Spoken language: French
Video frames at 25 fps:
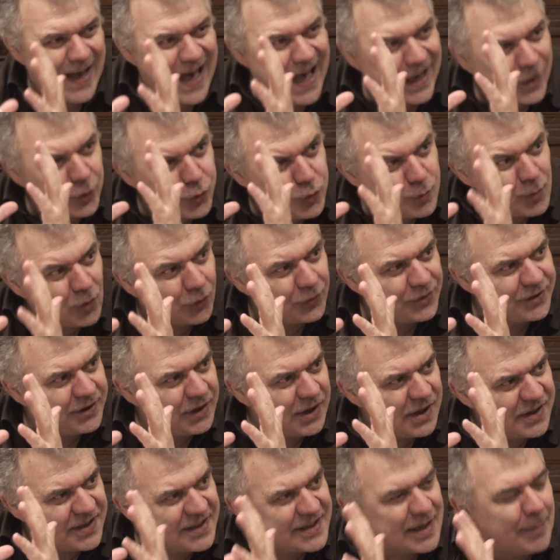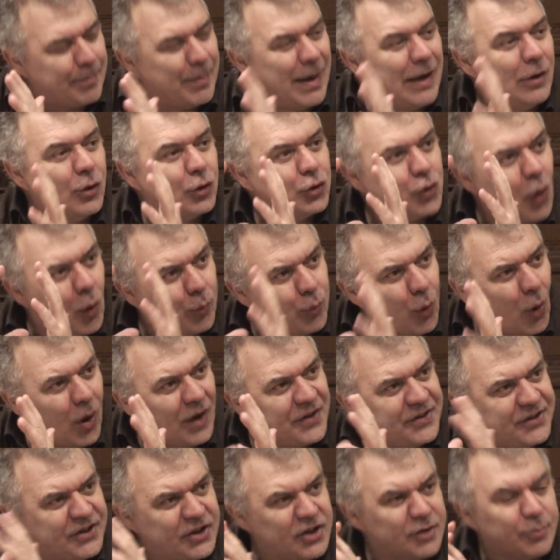argumenté, qui s'appelle le
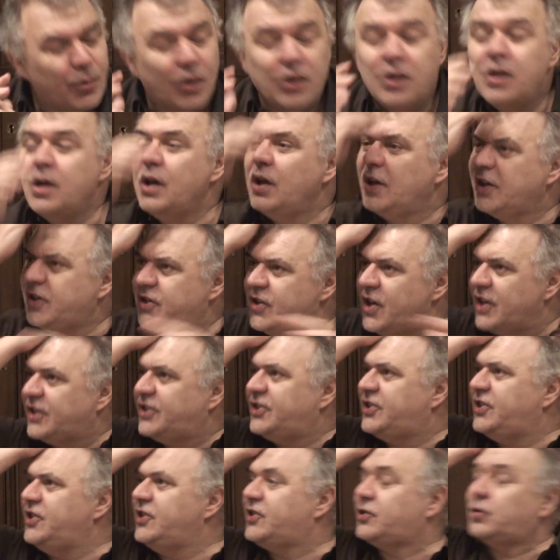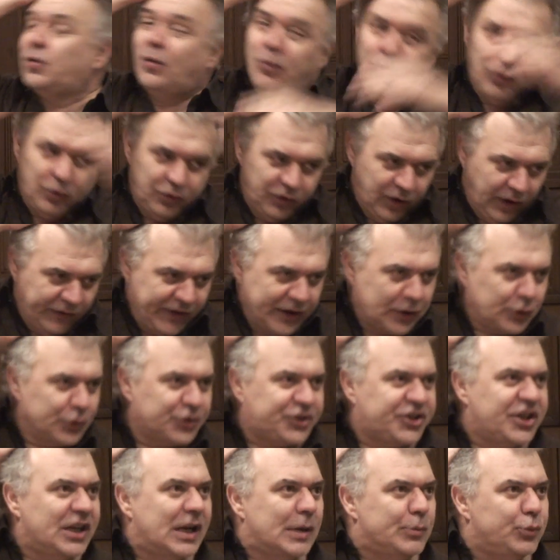corporatisme, qui existe avec le
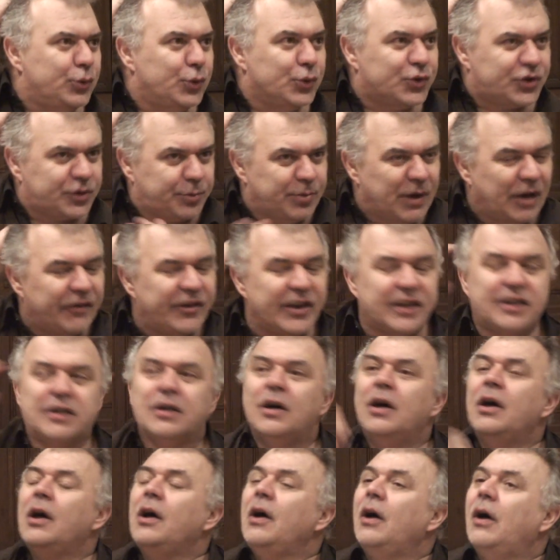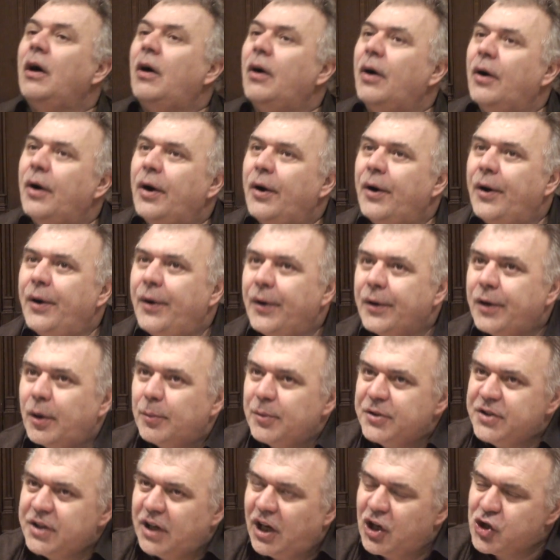syllabus, mais avec, comme euh,
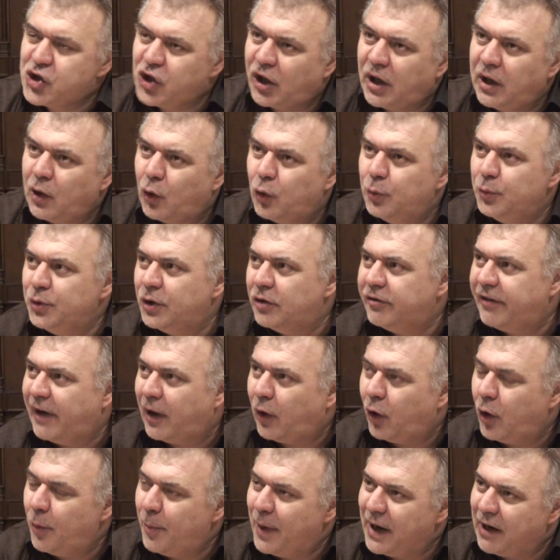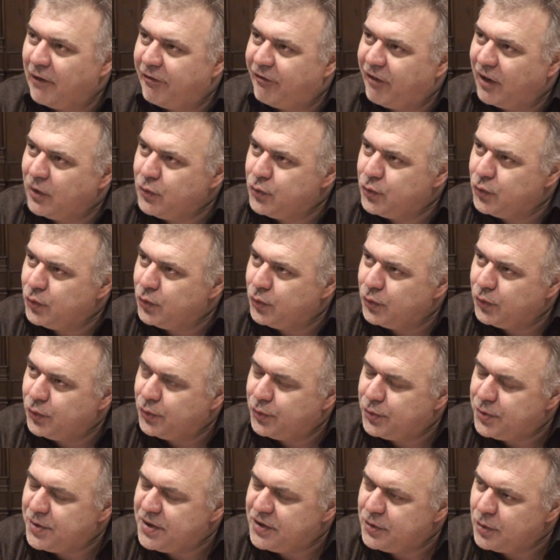comment dirais-je, Rerum Novarum à la fin du,
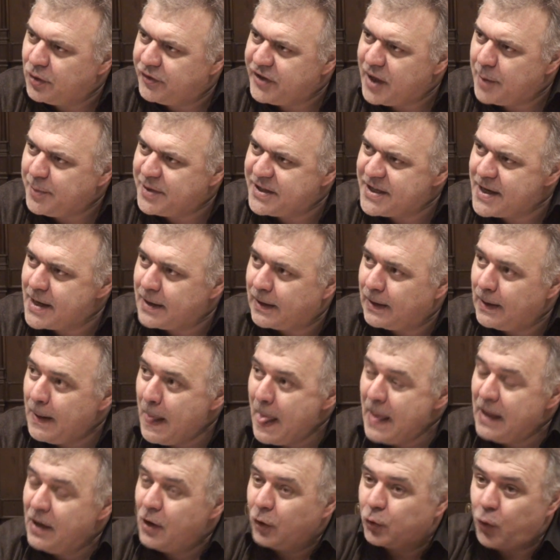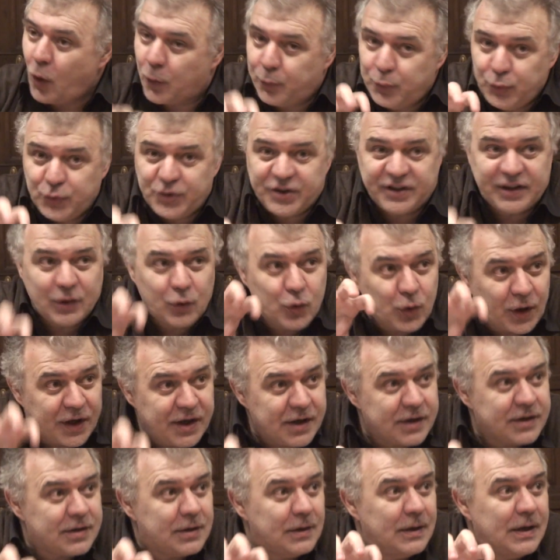XIXe siècle, corpus
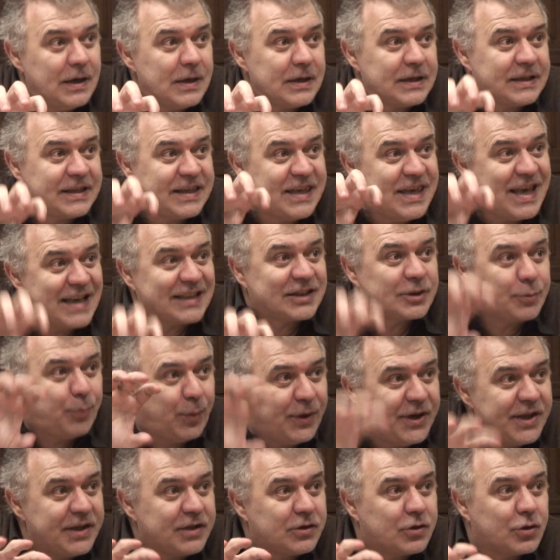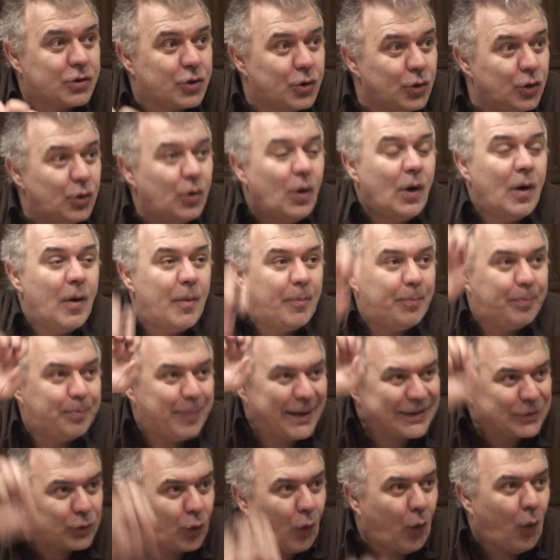théorique qui explique que
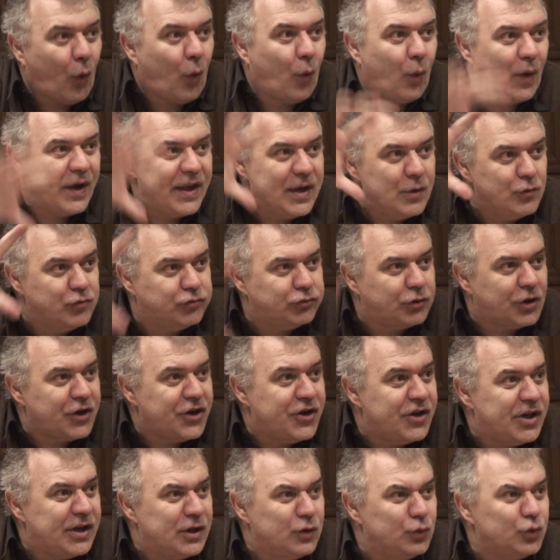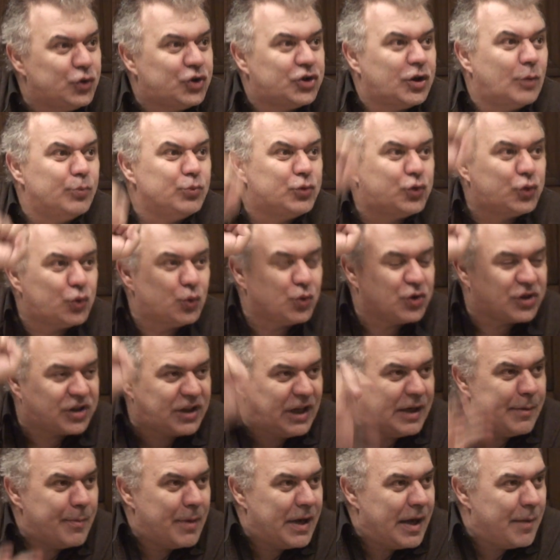patron et ouvrier, nous sommes tous
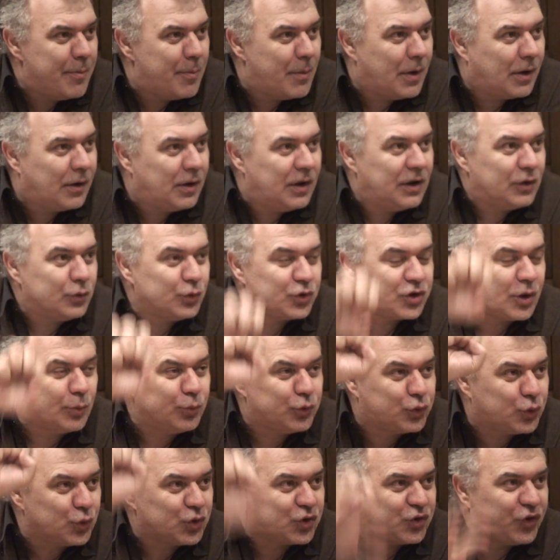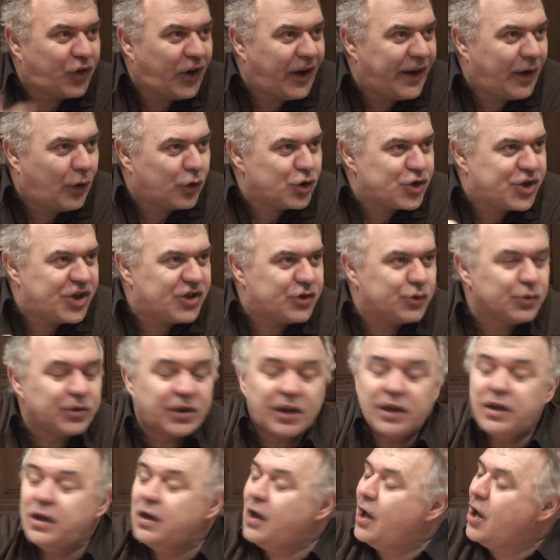les mêmes, nous sommes tous frères en
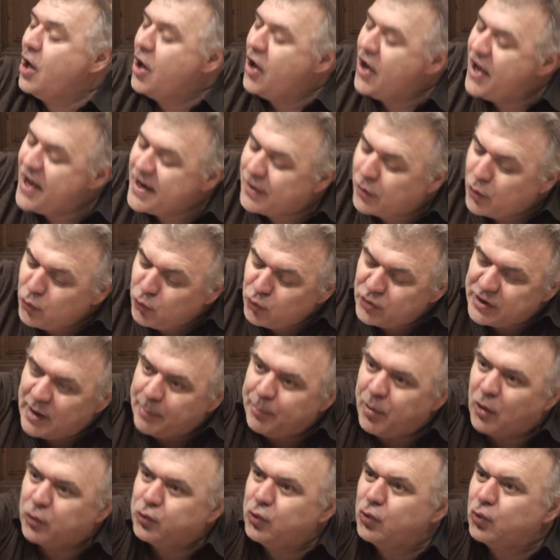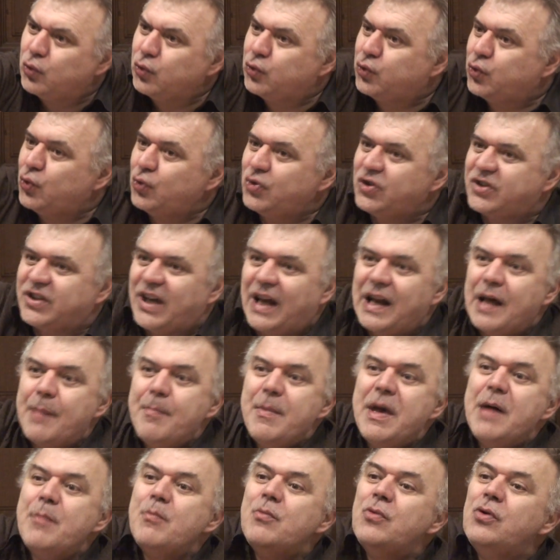Jésus-Christ, et que nous appartenons tous à la
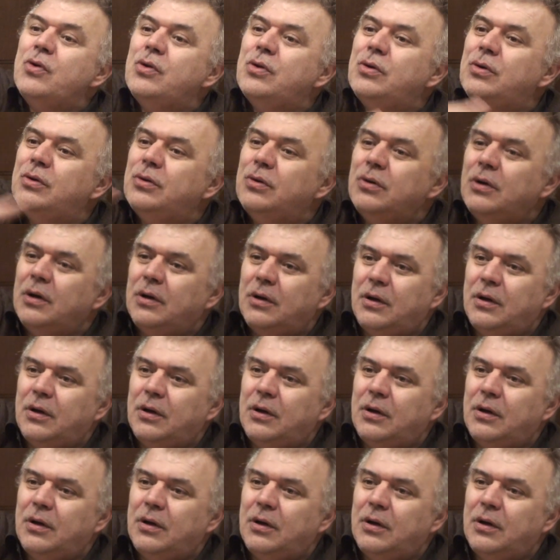même, euh,